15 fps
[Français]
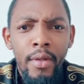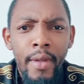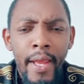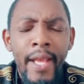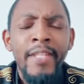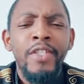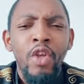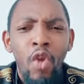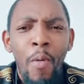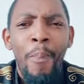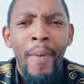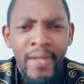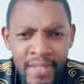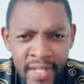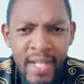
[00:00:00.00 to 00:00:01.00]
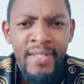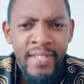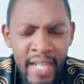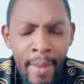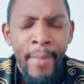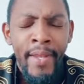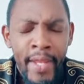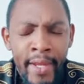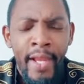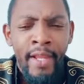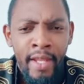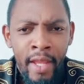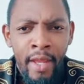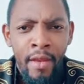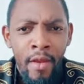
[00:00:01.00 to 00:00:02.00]
Est-ce que le président, c'est l'ami de
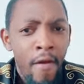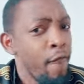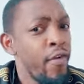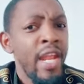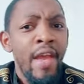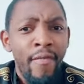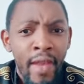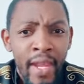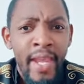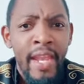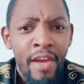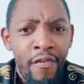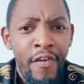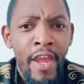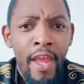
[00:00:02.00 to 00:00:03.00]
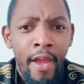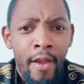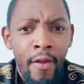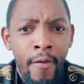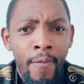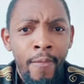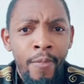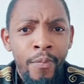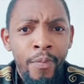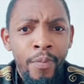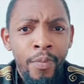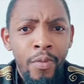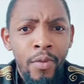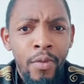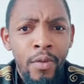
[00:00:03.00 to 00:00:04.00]
quelqu'un Vous n'avez rien à faire.
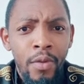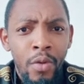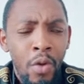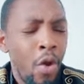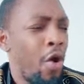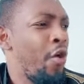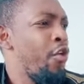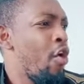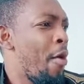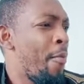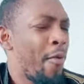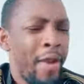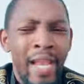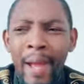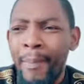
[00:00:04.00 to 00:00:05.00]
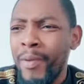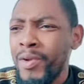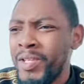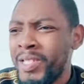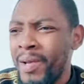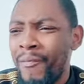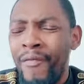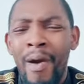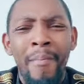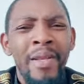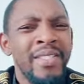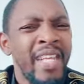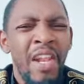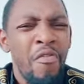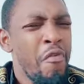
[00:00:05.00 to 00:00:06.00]
Oh non, pourquoi il a pris une deuxième femme Mais
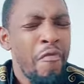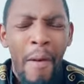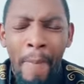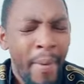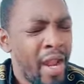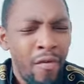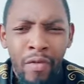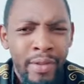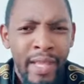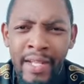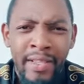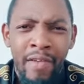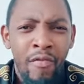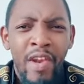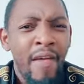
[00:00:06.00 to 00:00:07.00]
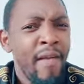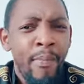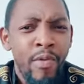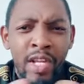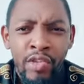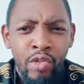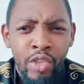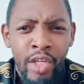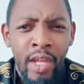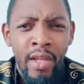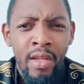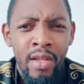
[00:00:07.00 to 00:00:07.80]
ça ne vous va pas dans vos têtes. Vous n'avez plus de sujet.